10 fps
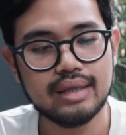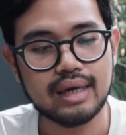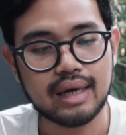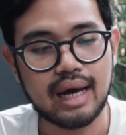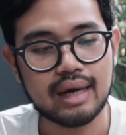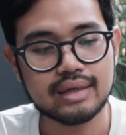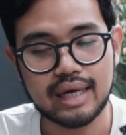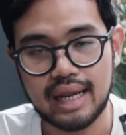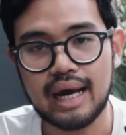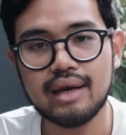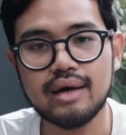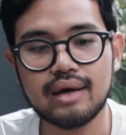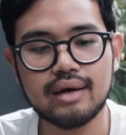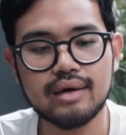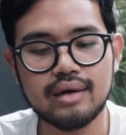เสียงดังใช้ได้เลย
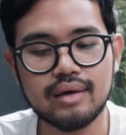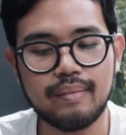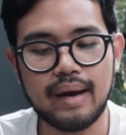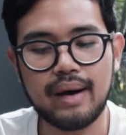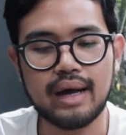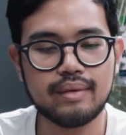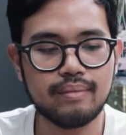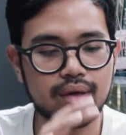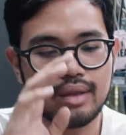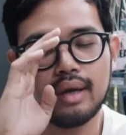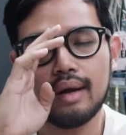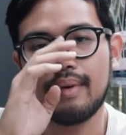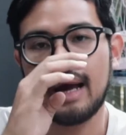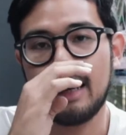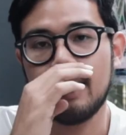ก็คือใบพัดมอเตอร์
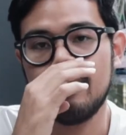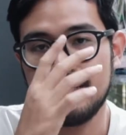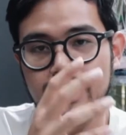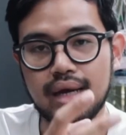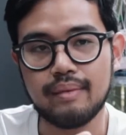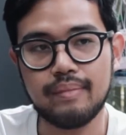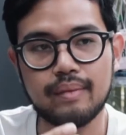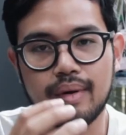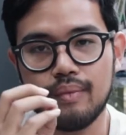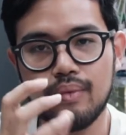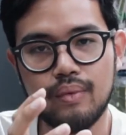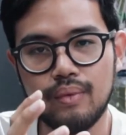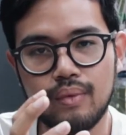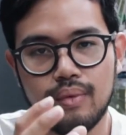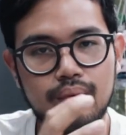ทำงานเนี่ยมีเสียงเป็นแบบวู้
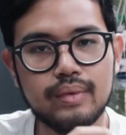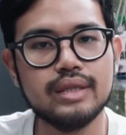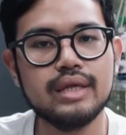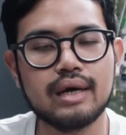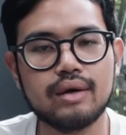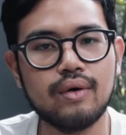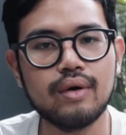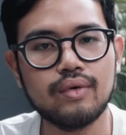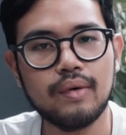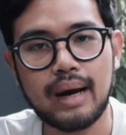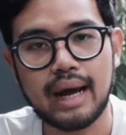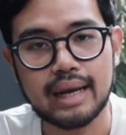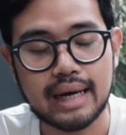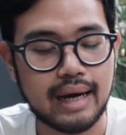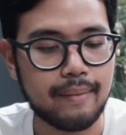เหมือนเสียงโดรนทั่วไป
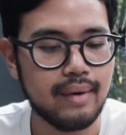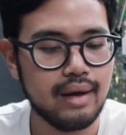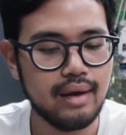นะครับ